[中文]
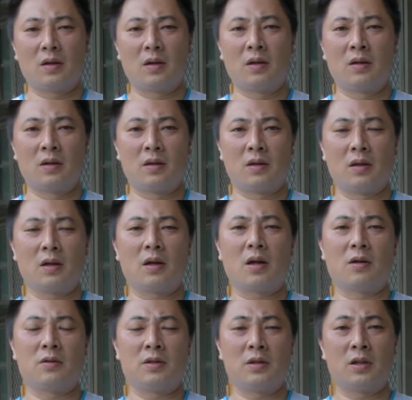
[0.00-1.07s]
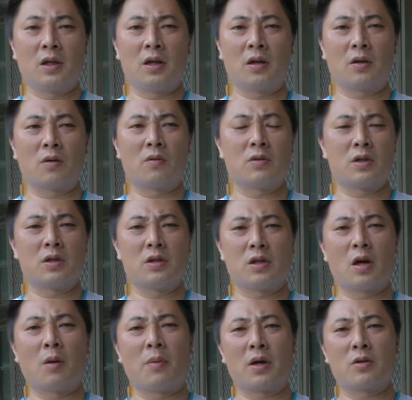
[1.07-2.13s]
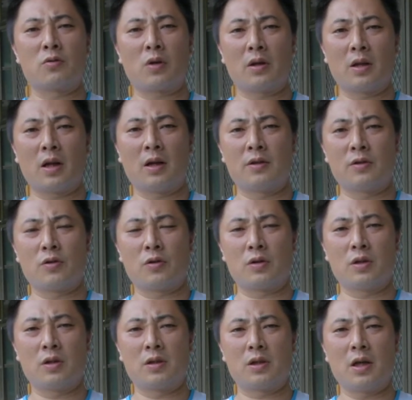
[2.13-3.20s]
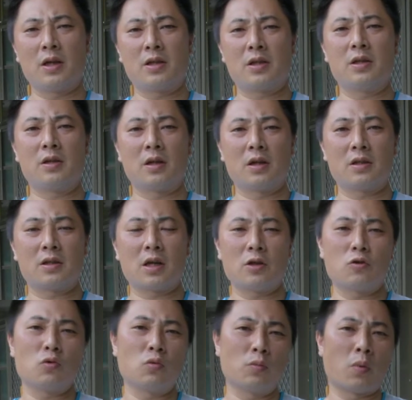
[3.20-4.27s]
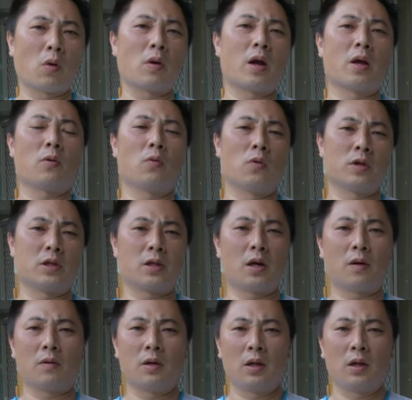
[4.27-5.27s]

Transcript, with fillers: 嗯，很感谢公司小方专案，就是这一次能赞助蓬莱国小。